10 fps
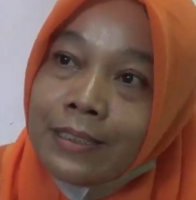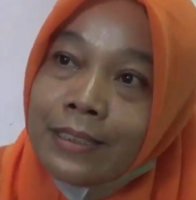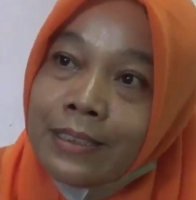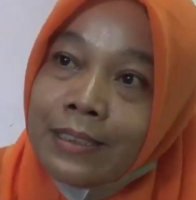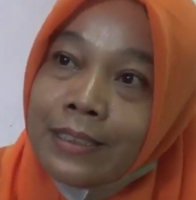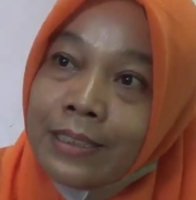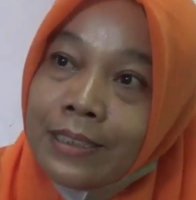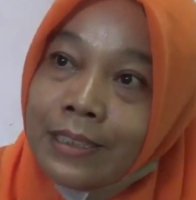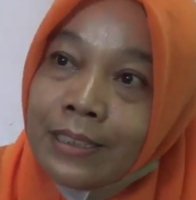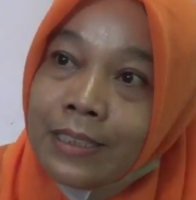semuanya dari
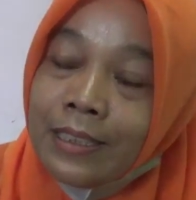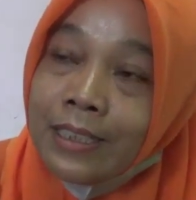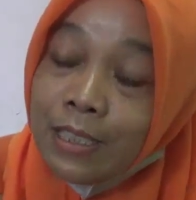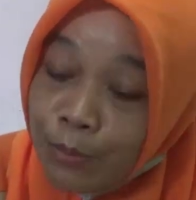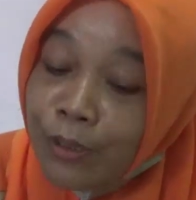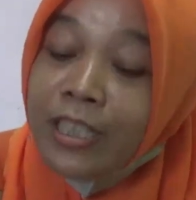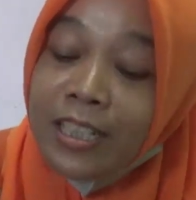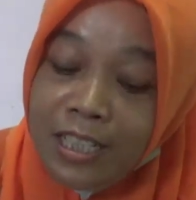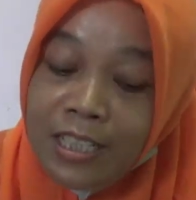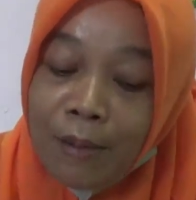sampah ya semuanya
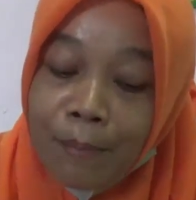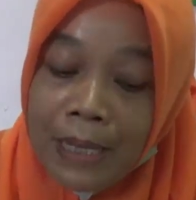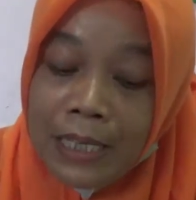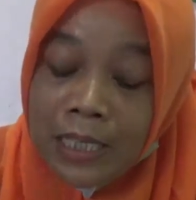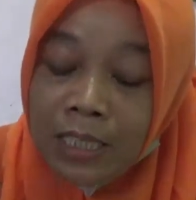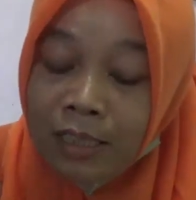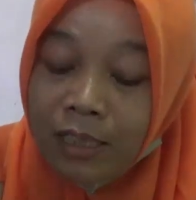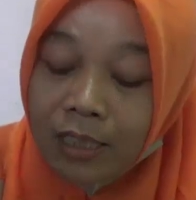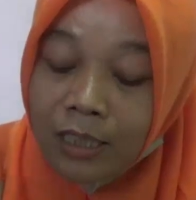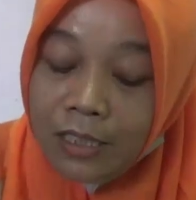dari sampah
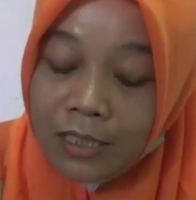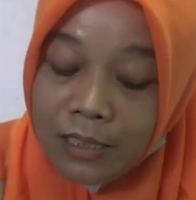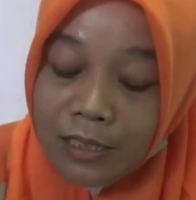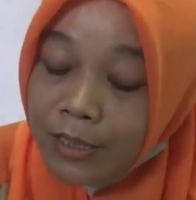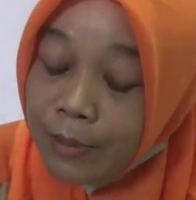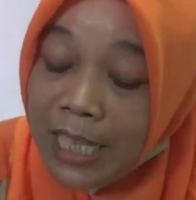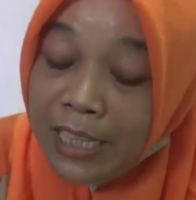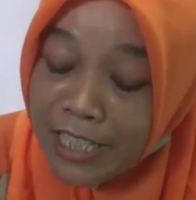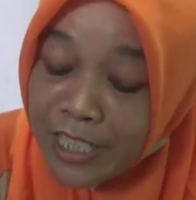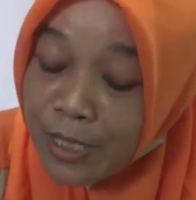e,
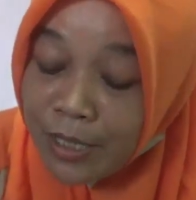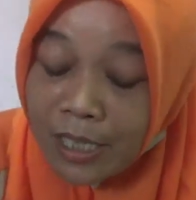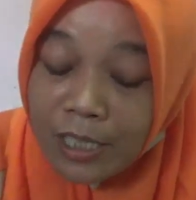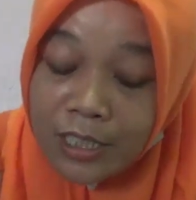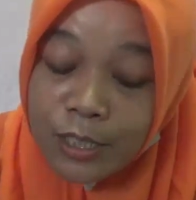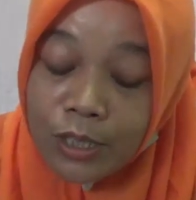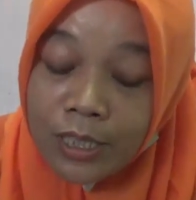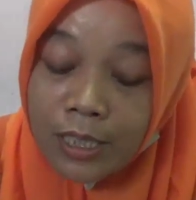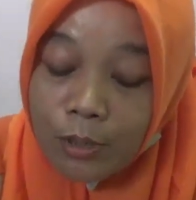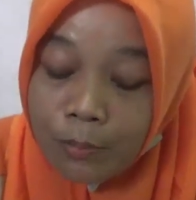nantinya sih
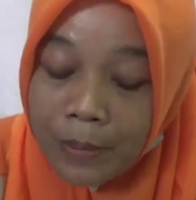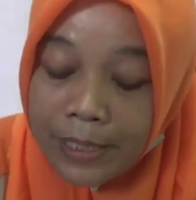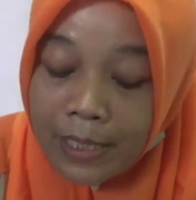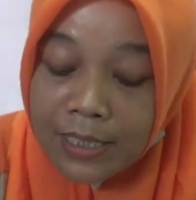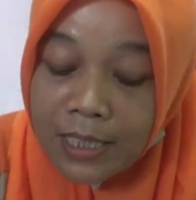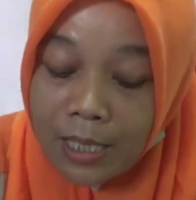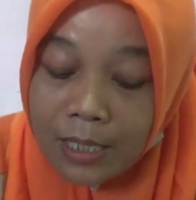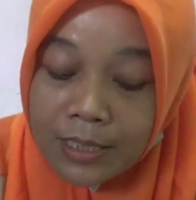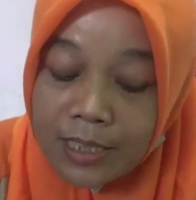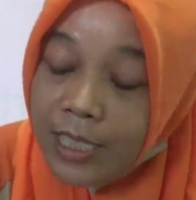diupayakan
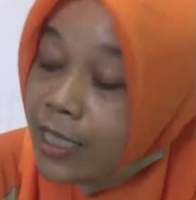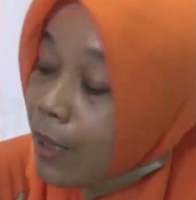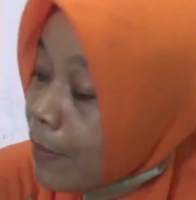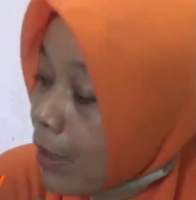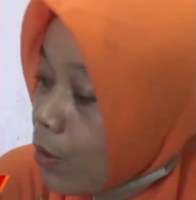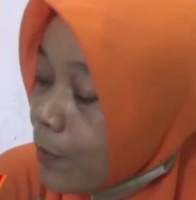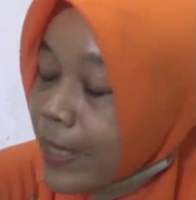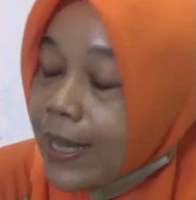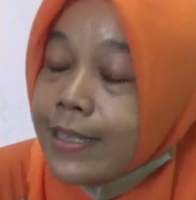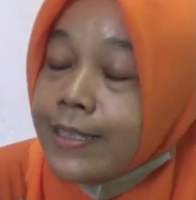nggak dari sampah
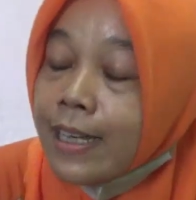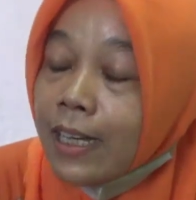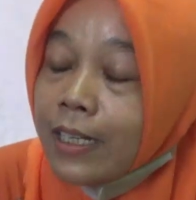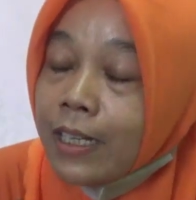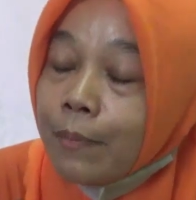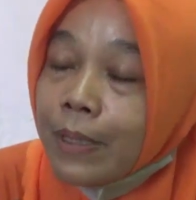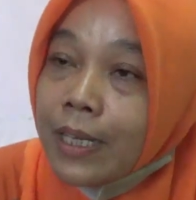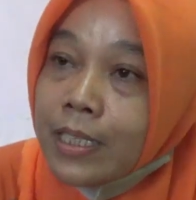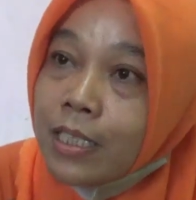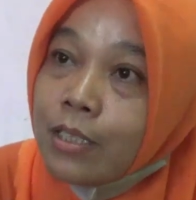kopi aja kayak bekas